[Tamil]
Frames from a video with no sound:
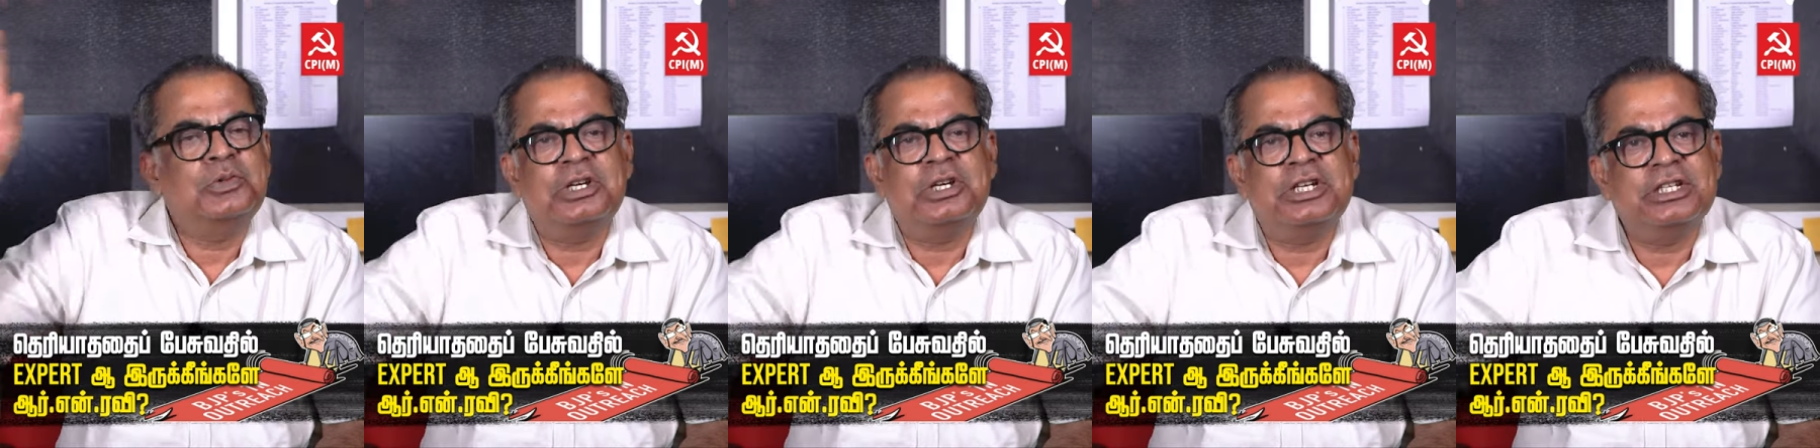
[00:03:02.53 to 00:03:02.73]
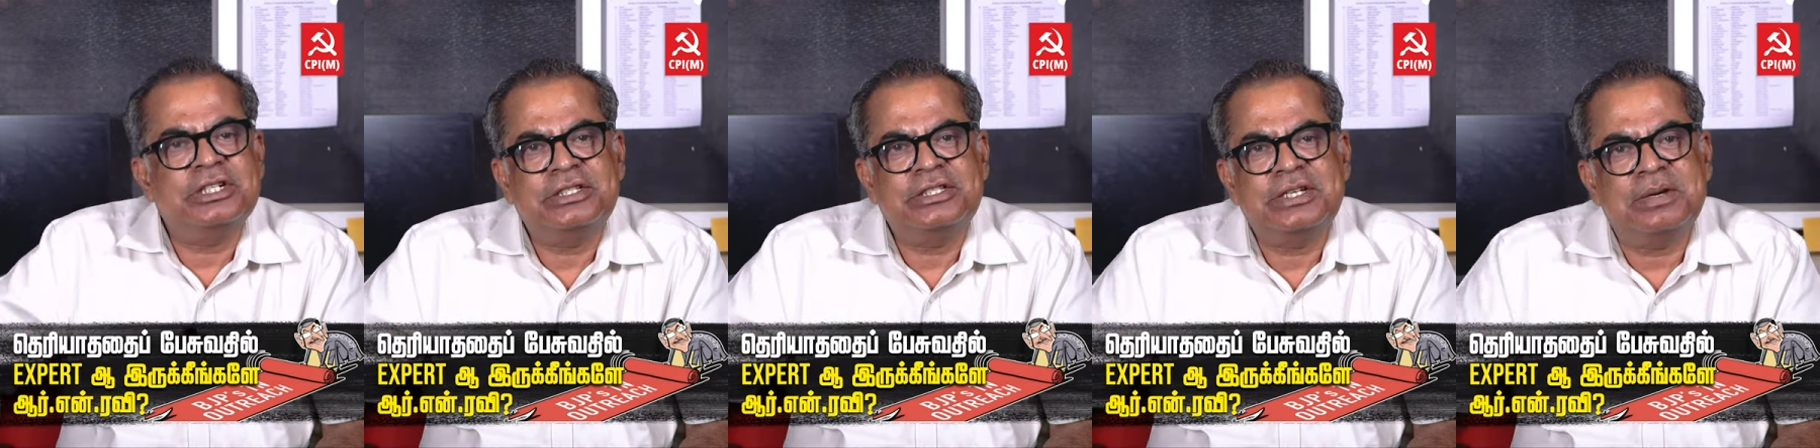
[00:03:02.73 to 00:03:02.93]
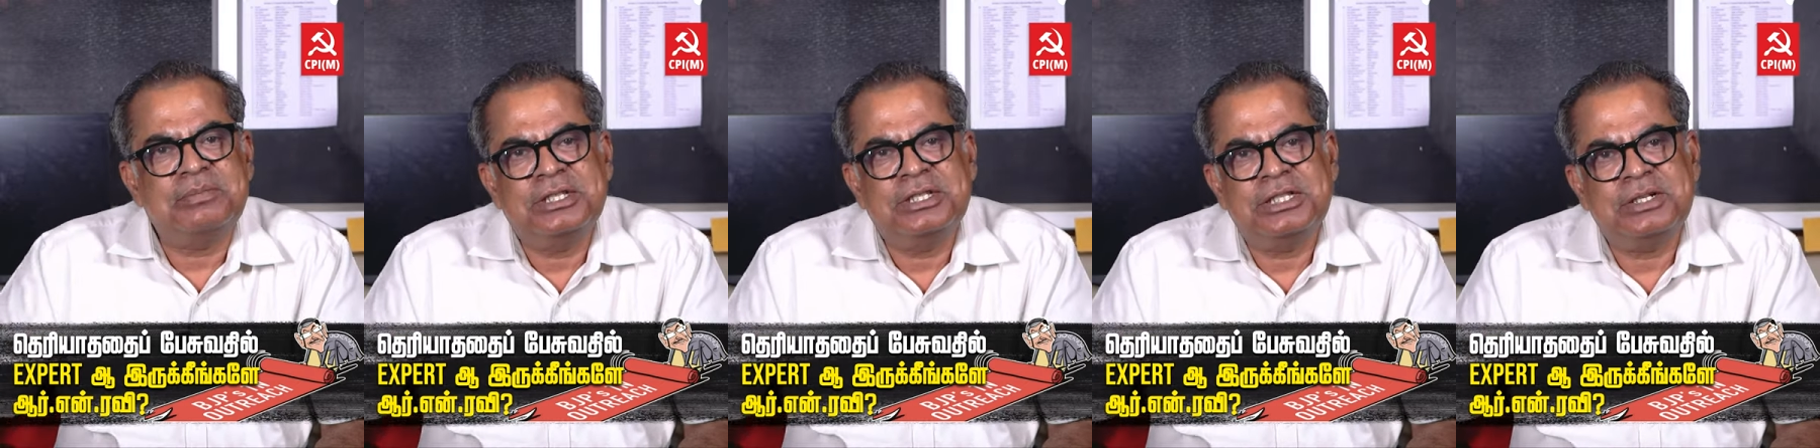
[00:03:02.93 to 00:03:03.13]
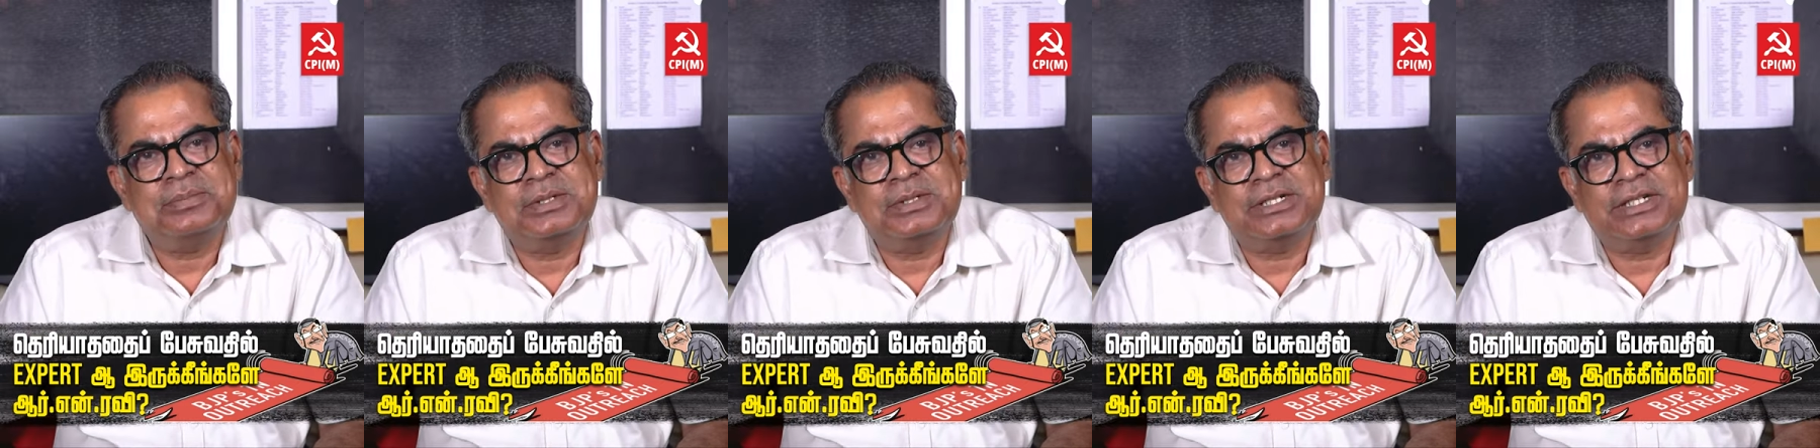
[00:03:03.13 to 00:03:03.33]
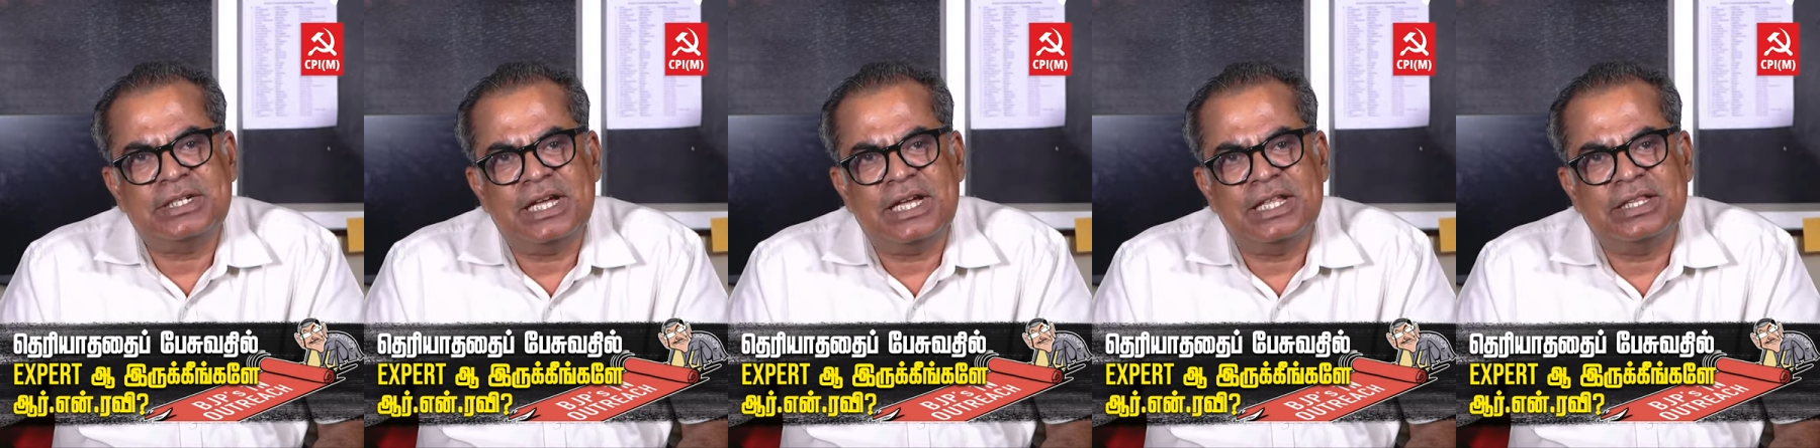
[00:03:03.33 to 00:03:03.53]
உங்களுக்கு
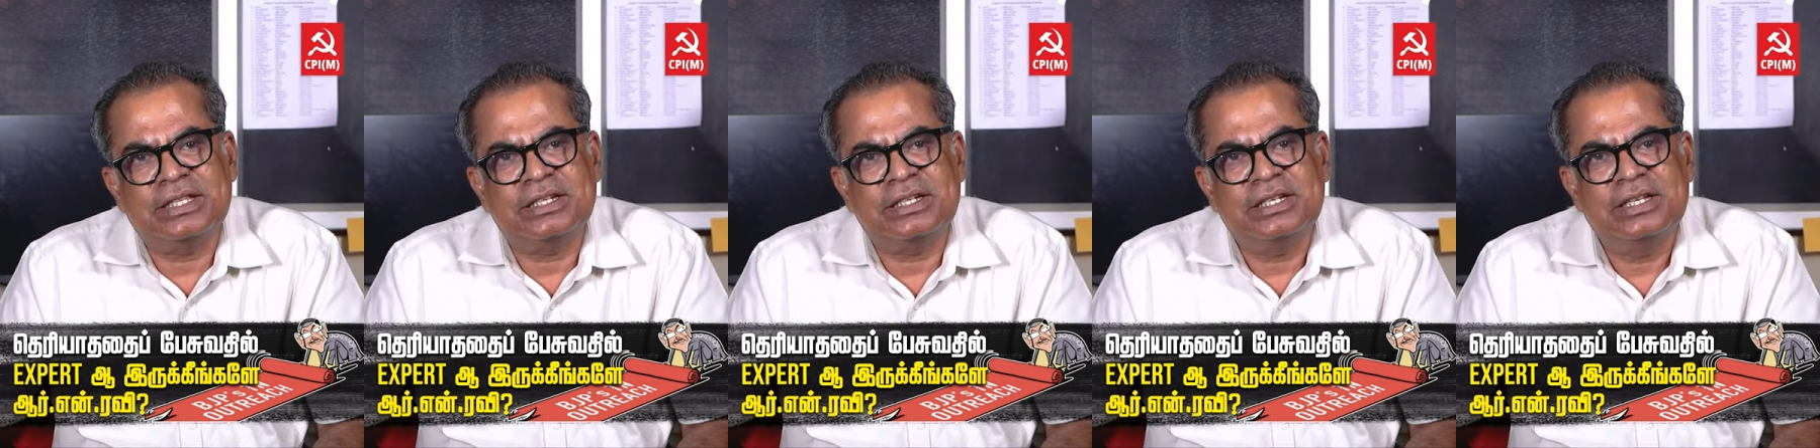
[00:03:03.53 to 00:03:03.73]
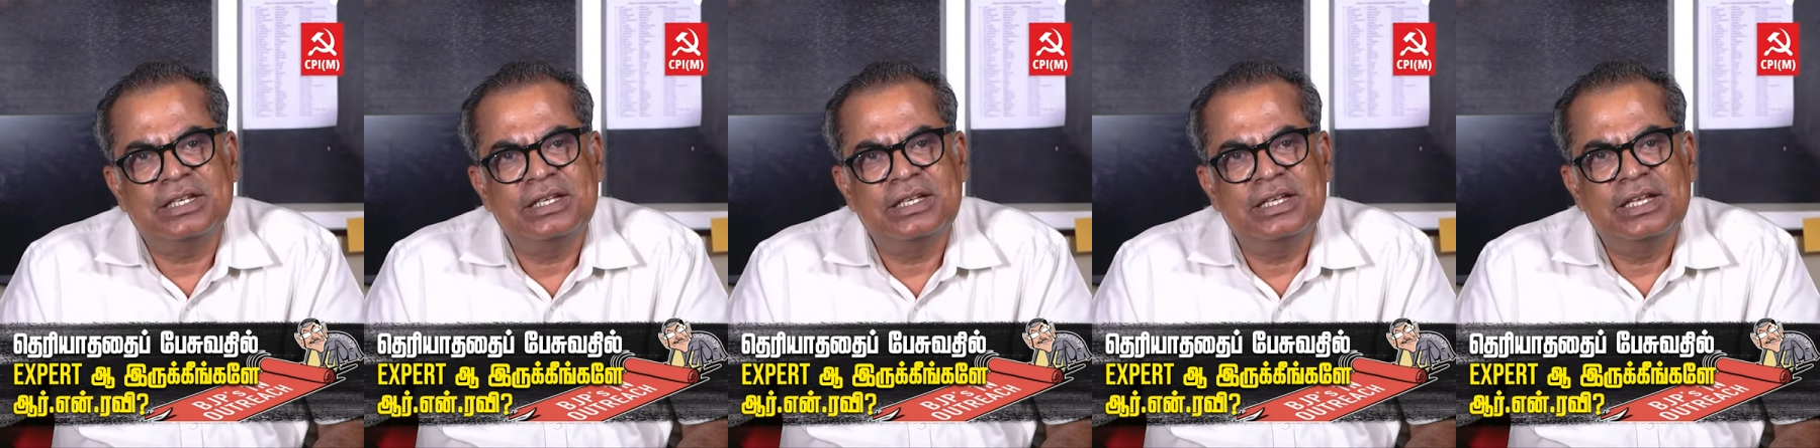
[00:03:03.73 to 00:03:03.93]
சம்மந்தம் இருக்காது